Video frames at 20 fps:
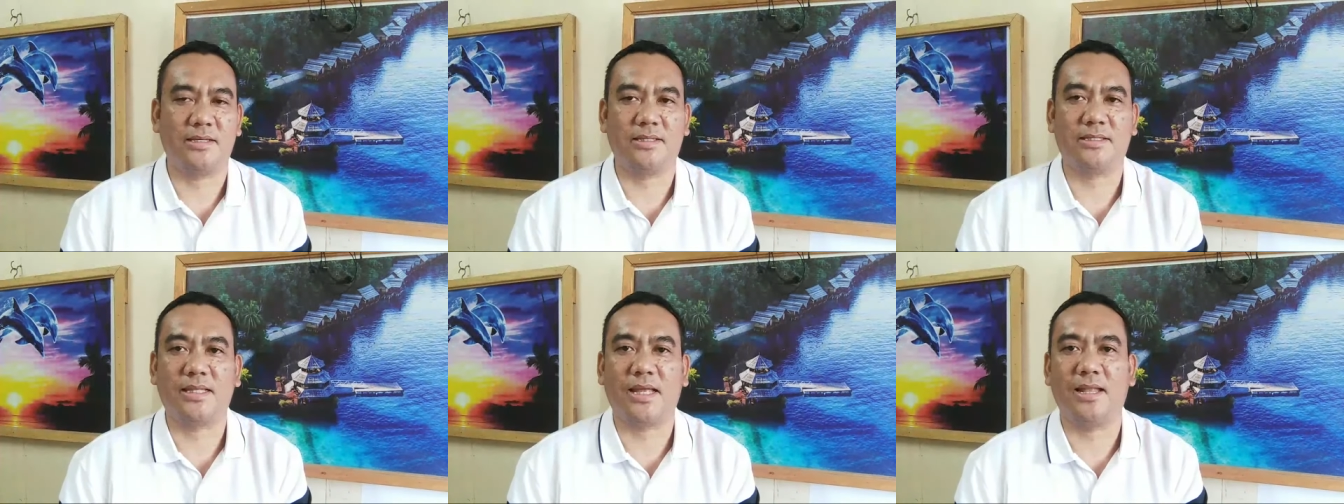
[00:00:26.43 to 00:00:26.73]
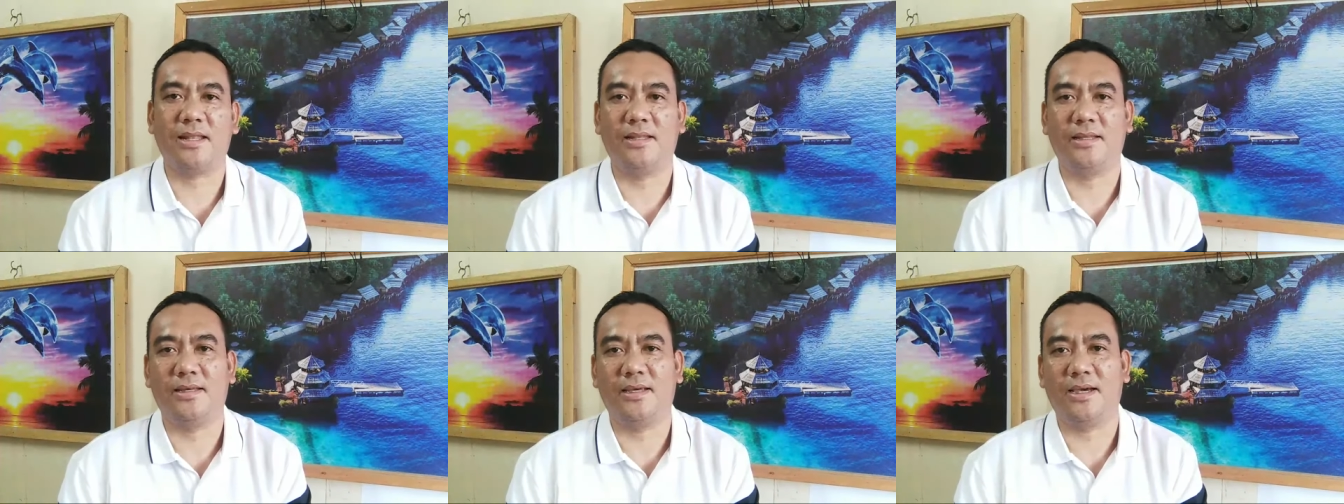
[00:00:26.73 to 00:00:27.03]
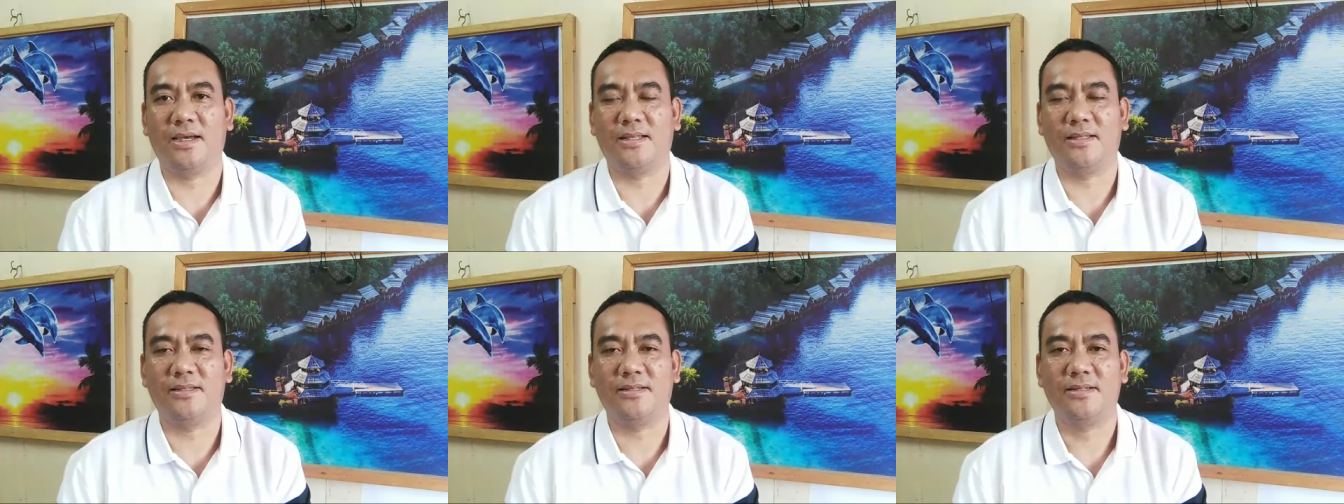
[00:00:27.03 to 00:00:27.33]

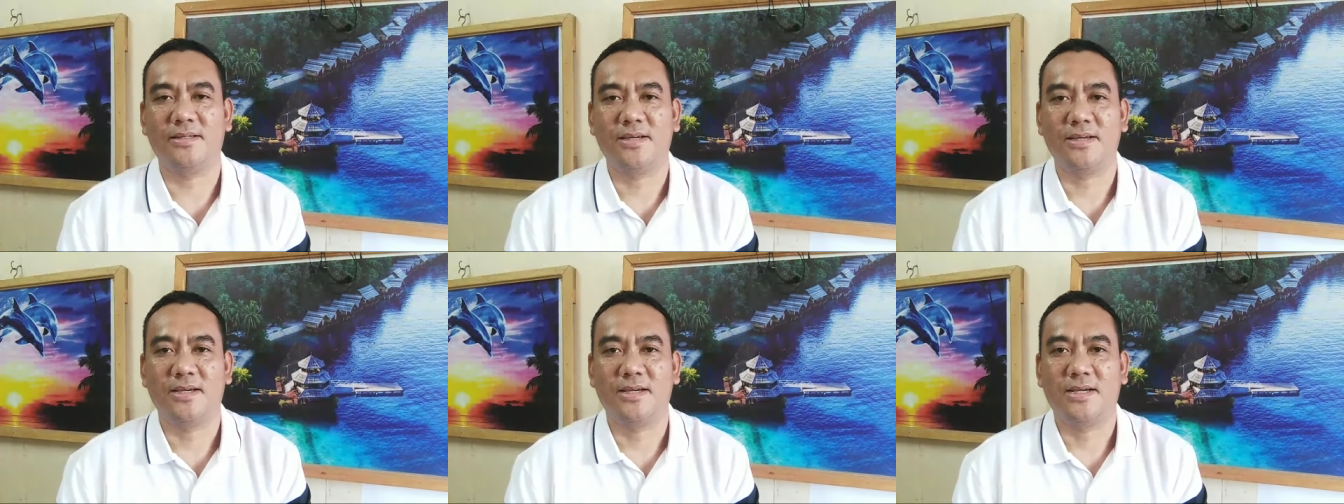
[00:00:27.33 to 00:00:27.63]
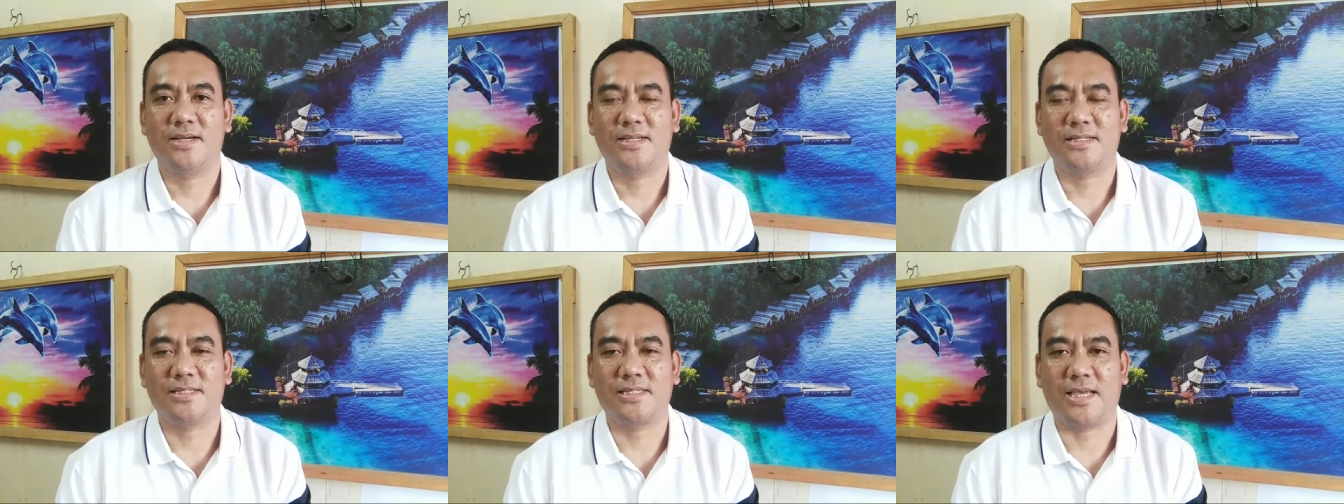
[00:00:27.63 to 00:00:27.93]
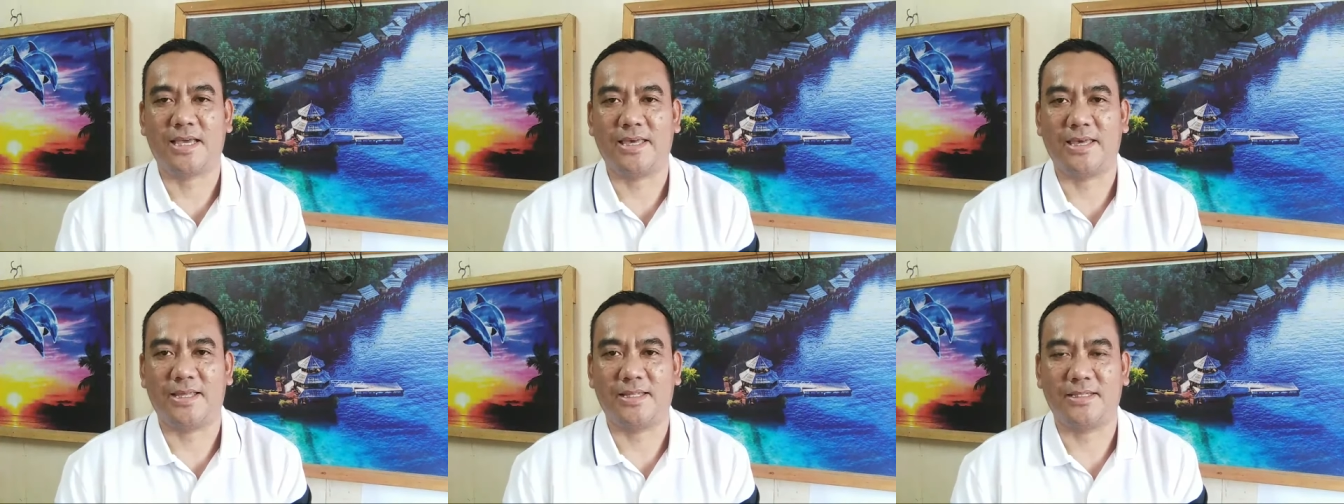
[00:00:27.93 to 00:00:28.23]
Italian
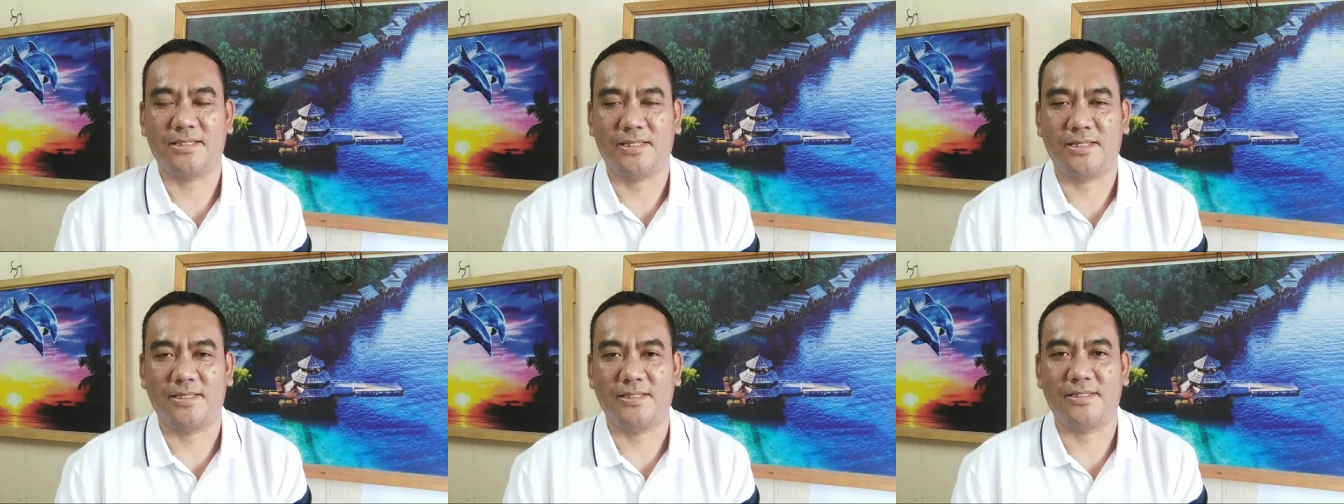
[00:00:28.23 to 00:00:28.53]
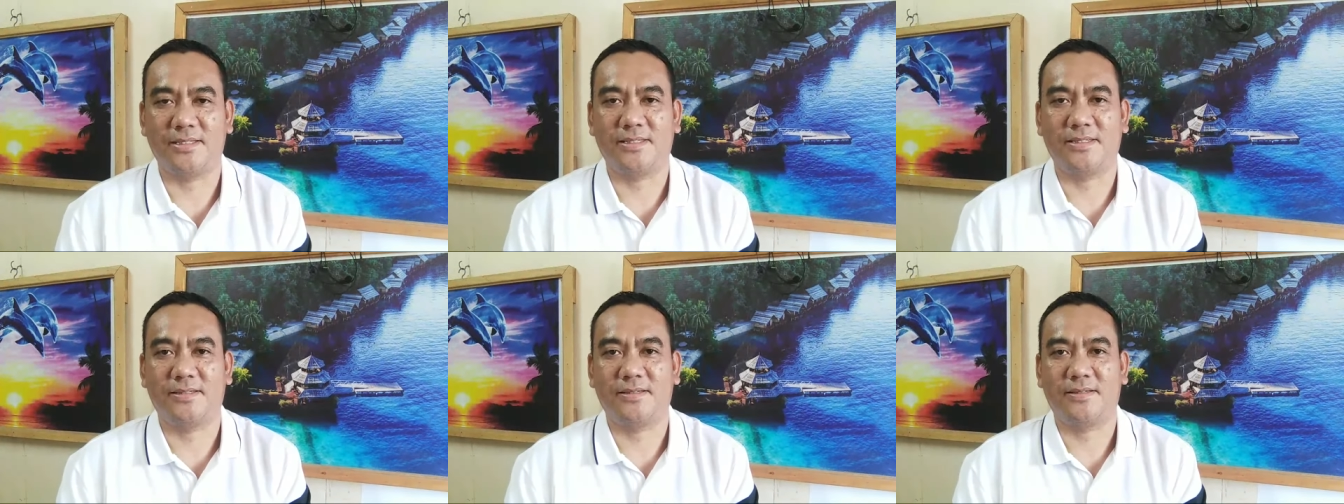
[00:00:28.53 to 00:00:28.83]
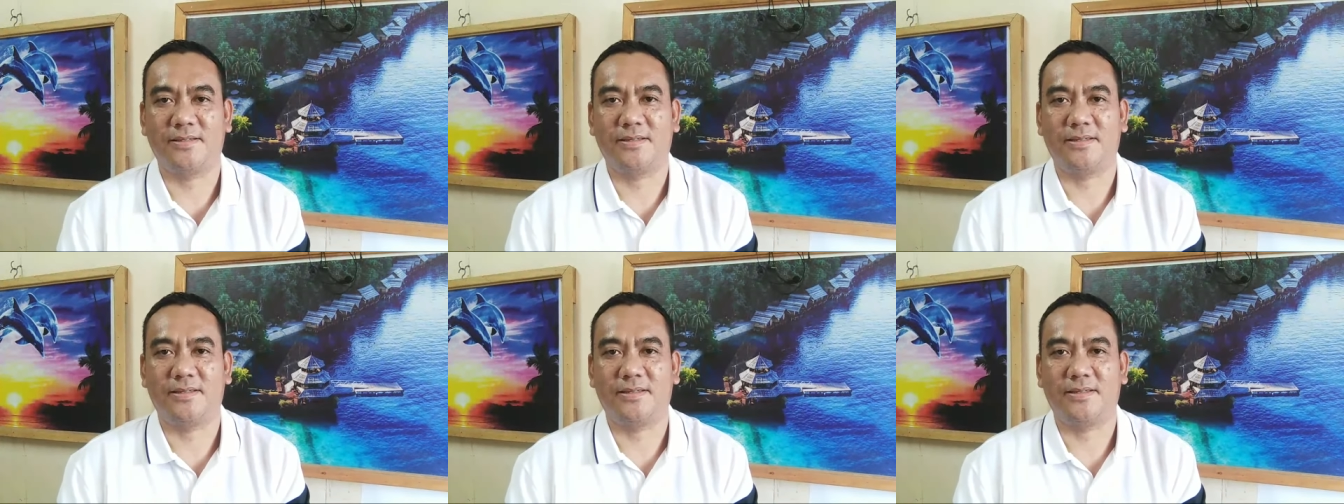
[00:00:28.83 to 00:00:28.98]
scientist.